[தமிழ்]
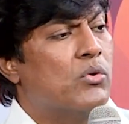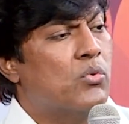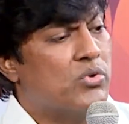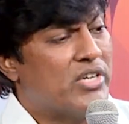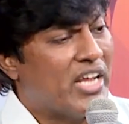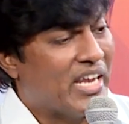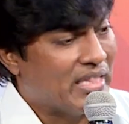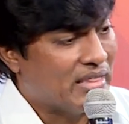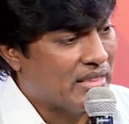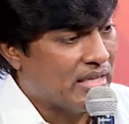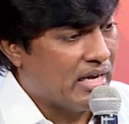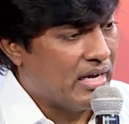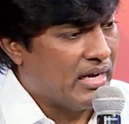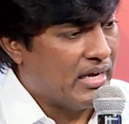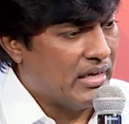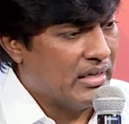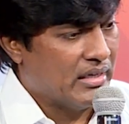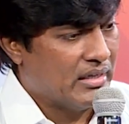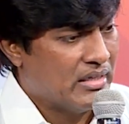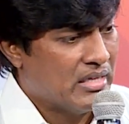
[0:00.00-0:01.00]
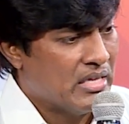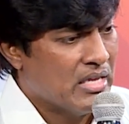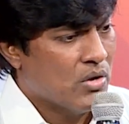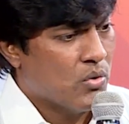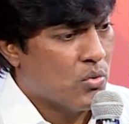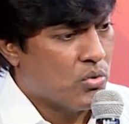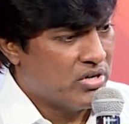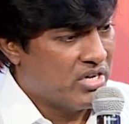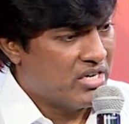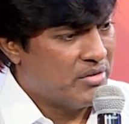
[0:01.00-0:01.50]
உடைந்தா
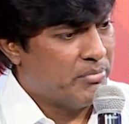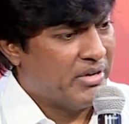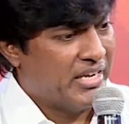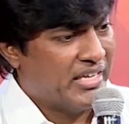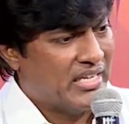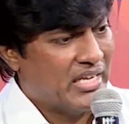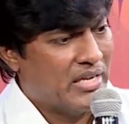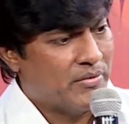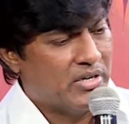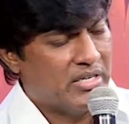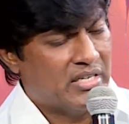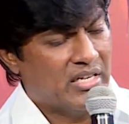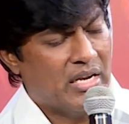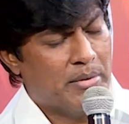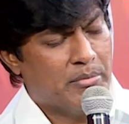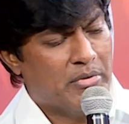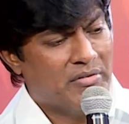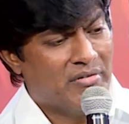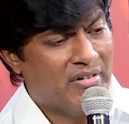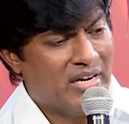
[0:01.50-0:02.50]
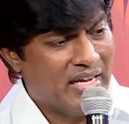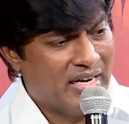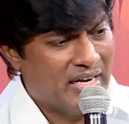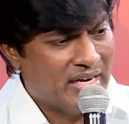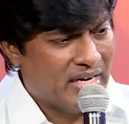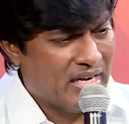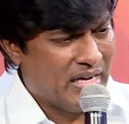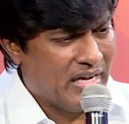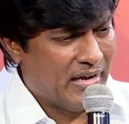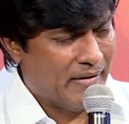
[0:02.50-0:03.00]
உடன்படிக்கை விட்டு நம்ம
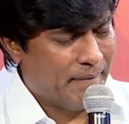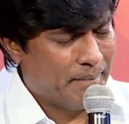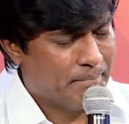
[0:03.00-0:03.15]
விலகுனா